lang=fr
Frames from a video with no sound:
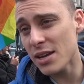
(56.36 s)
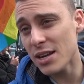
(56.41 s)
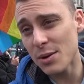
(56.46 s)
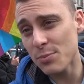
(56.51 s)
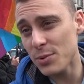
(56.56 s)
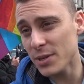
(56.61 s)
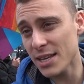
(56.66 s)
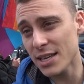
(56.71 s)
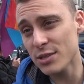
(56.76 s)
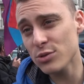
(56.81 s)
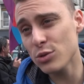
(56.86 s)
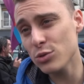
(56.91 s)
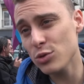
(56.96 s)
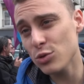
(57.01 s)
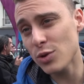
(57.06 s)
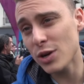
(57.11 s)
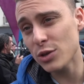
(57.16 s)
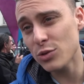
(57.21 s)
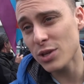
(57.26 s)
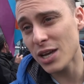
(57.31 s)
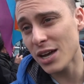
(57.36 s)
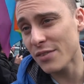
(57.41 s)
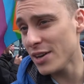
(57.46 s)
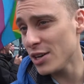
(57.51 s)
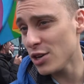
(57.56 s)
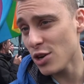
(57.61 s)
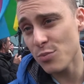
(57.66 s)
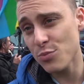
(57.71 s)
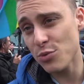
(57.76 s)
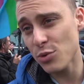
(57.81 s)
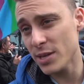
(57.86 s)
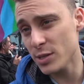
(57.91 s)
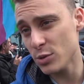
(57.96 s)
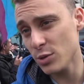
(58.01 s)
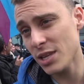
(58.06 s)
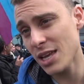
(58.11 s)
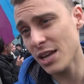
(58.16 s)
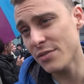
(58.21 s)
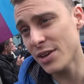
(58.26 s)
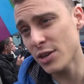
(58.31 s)
et l'application du droit du travail comme pour les autres
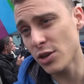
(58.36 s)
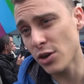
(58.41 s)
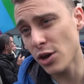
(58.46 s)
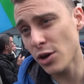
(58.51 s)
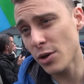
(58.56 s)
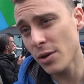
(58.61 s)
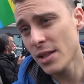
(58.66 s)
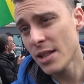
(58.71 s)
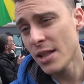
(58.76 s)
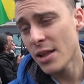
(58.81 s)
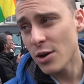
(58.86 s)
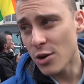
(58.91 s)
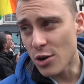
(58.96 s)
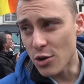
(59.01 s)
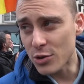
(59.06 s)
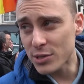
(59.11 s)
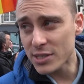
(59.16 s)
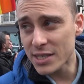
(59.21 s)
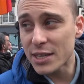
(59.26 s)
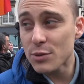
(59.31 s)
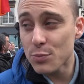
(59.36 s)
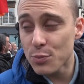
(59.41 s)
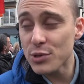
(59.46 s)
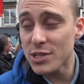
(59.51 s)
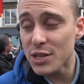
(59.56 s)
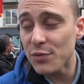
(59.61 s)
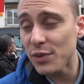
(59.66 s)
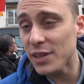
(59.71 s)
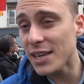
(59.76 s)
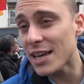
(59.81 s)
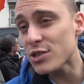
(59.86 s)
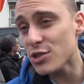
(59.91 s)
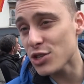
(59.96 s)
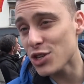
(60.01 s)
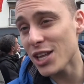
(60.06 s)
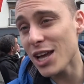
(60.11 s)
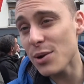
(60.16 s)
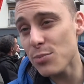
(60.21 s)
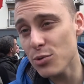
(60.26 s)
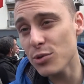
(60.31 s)
travailleurs. ce qui est le plus efficace en
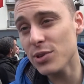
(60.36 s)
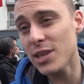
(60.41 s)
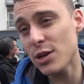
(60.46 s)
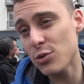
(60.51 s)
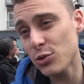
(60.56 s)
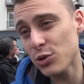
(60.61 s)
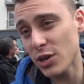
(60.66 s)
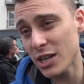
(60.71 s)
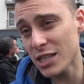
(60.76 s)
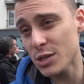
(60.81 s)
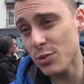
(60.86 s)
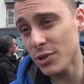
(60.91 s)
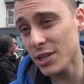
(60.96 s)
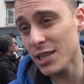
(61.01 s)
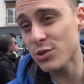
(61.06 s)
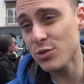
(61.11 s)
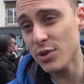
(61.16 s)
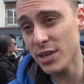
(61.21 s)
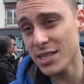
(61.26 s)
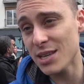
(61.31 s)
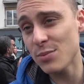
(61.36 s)
général pour lutter contre l'exploitation et les